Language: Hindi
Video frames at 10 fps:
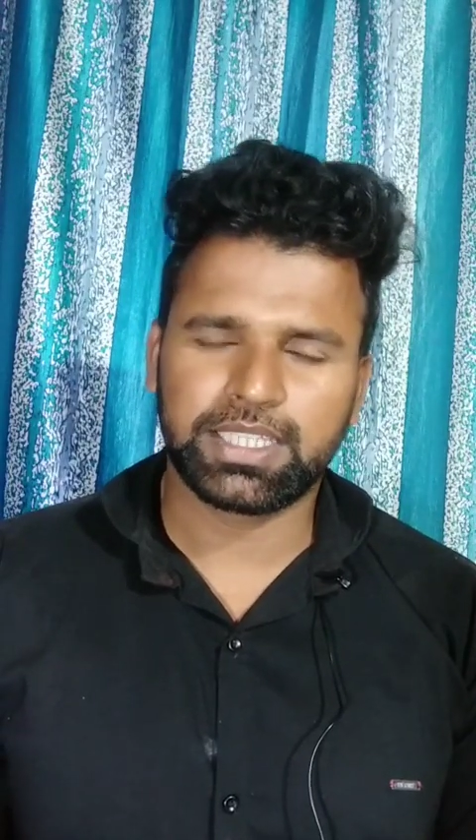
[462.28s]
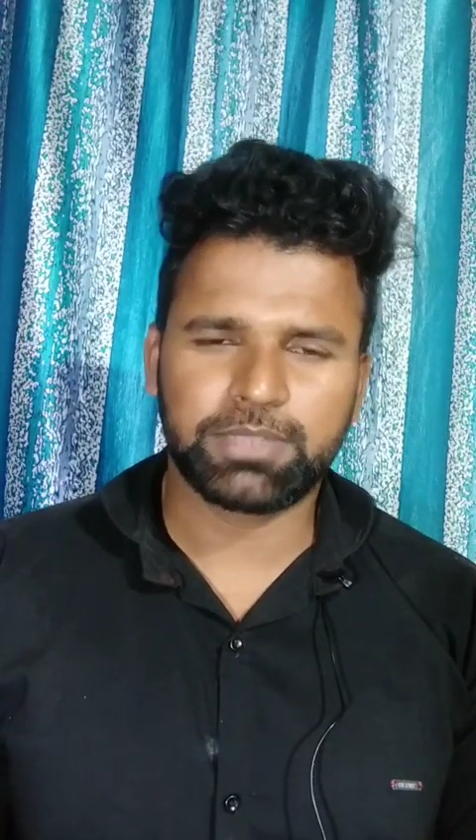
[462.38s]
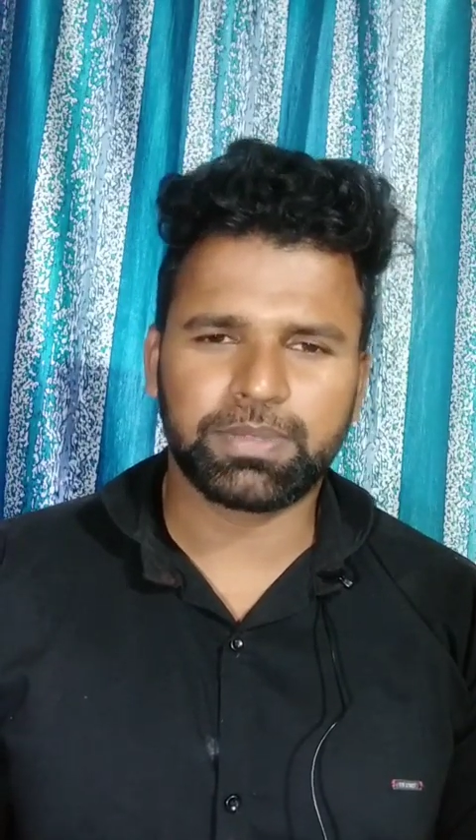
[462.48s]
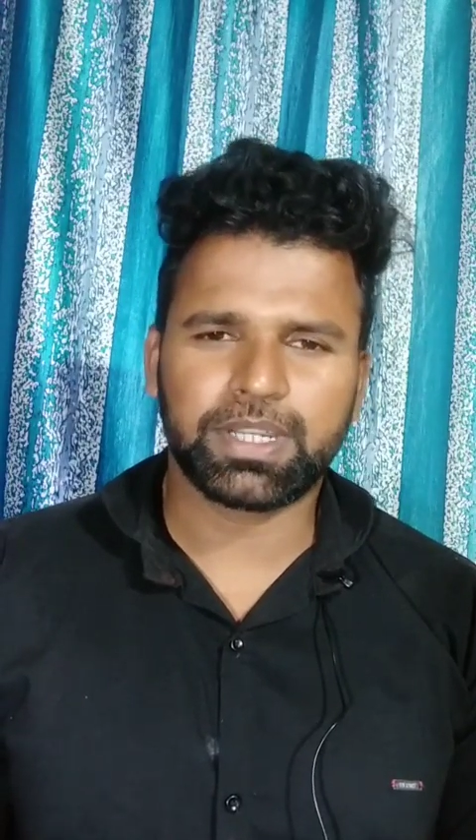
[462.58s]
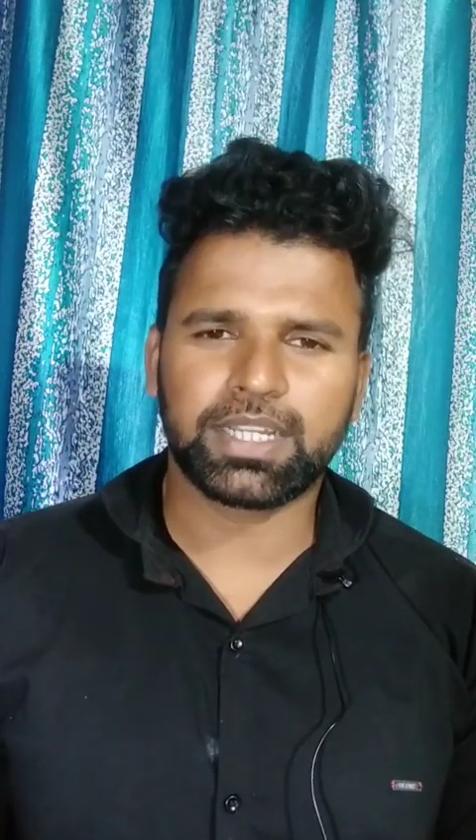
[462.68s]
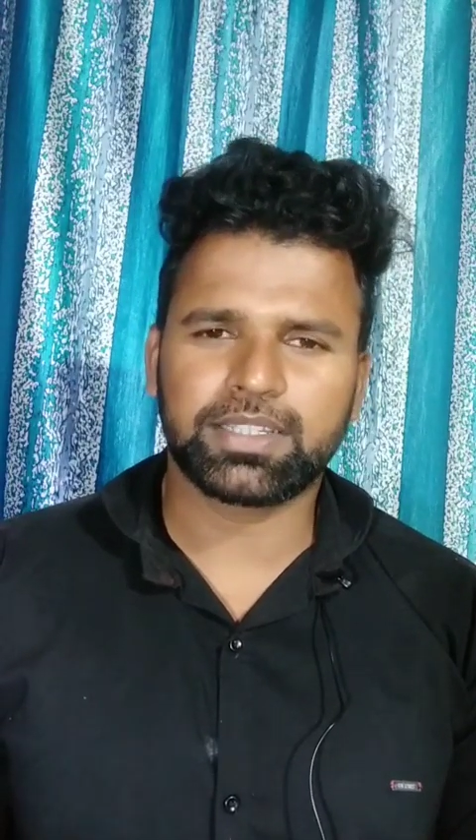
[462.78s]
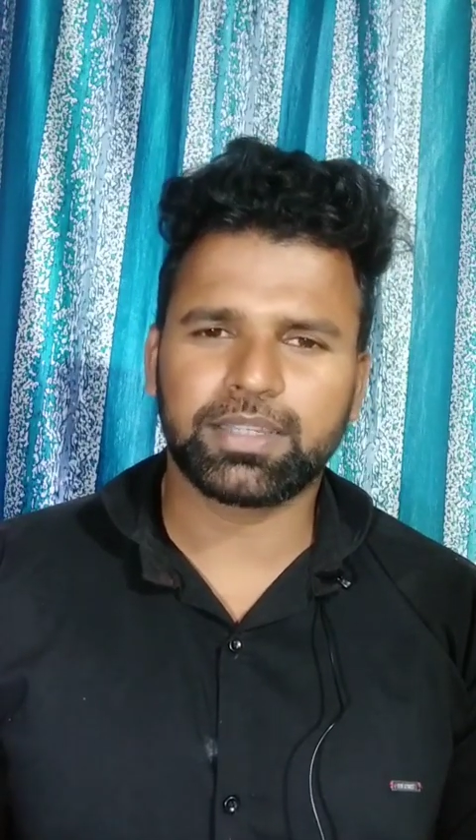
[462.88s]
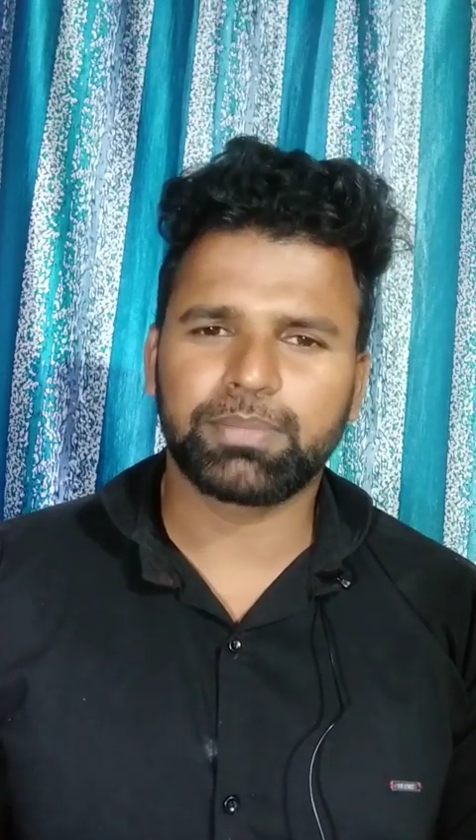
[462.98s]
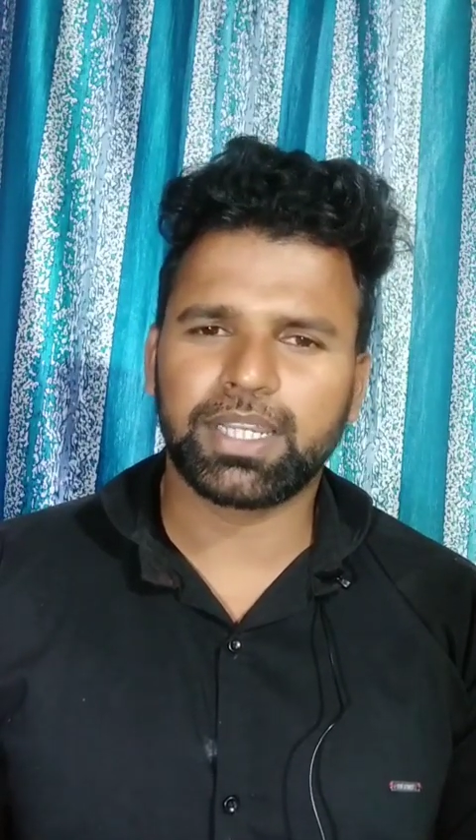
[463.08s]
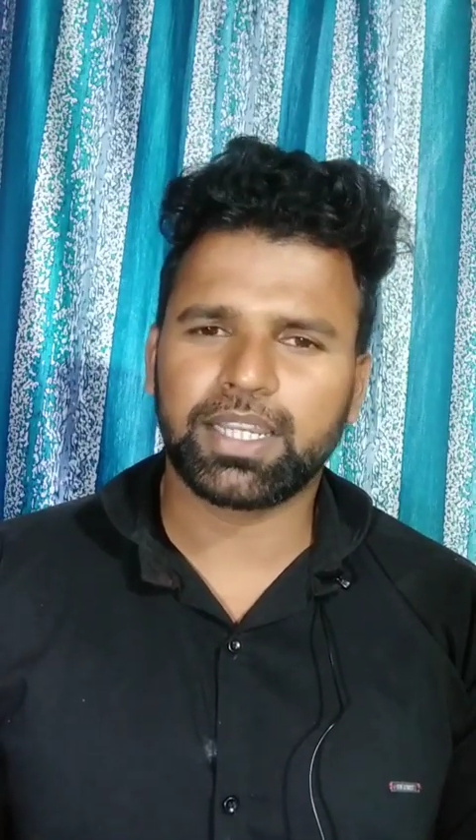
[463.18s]
जिस प्रकार
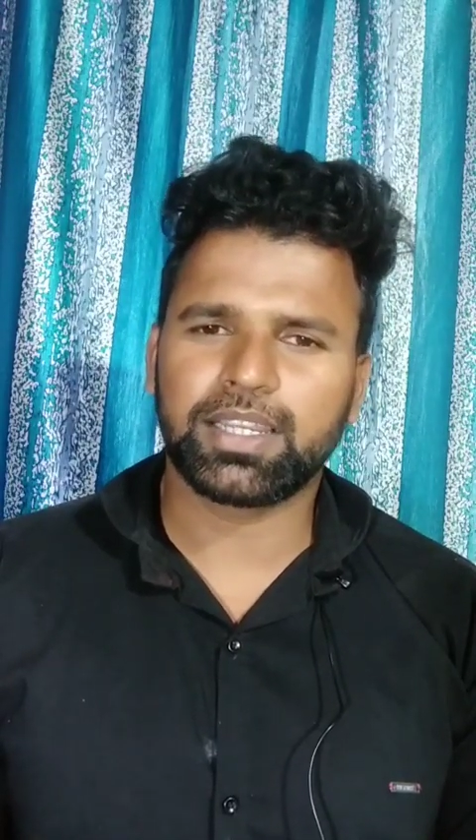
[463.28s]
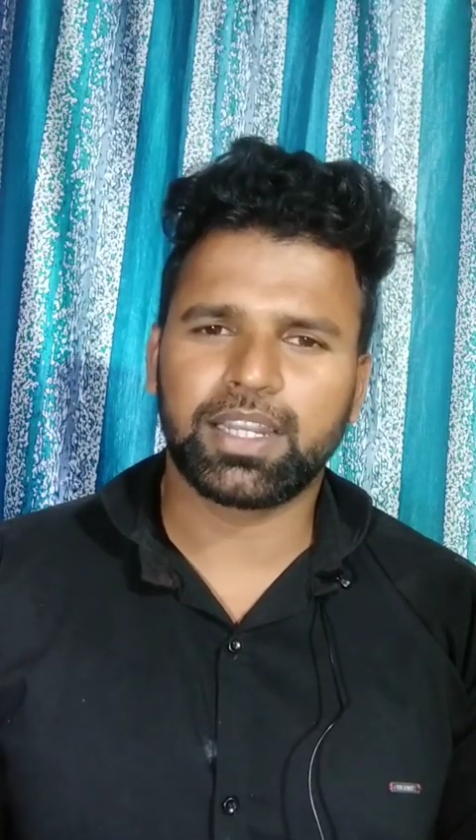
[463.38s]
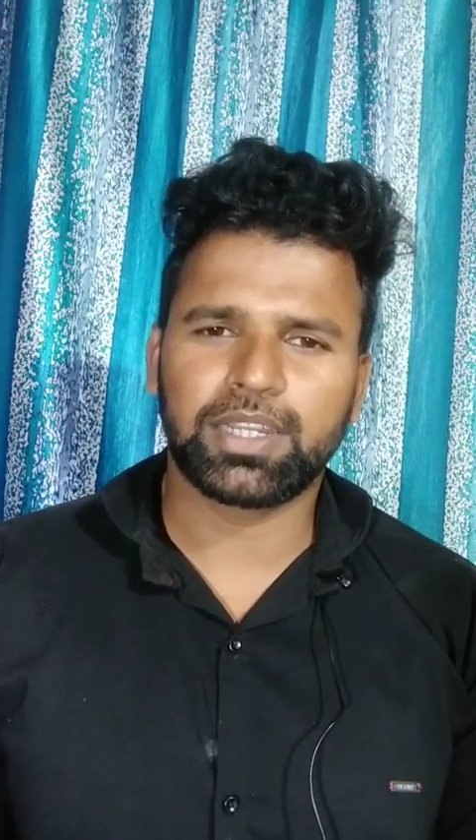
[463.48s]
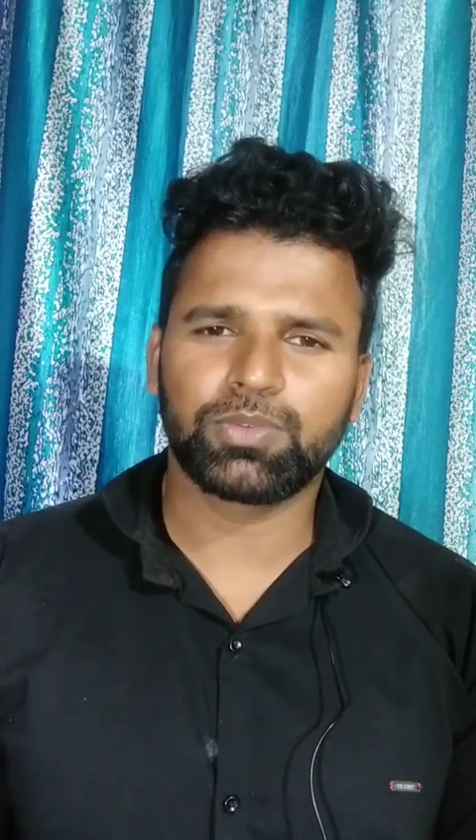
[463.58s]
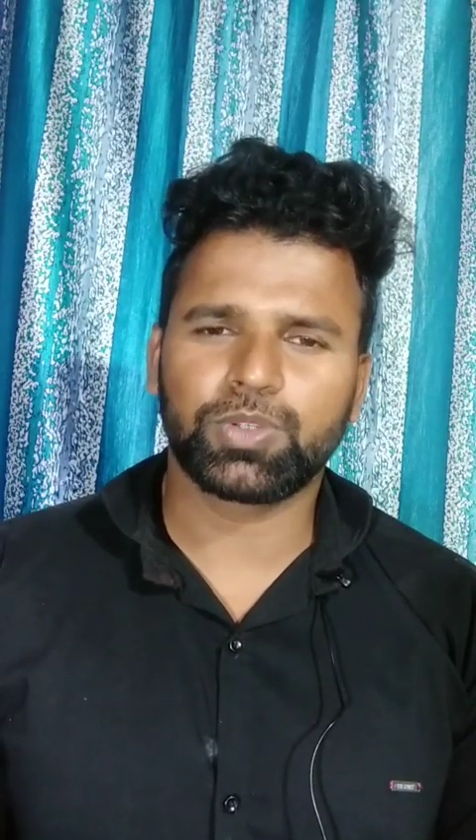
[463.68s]
से महिला खिलाड़ियों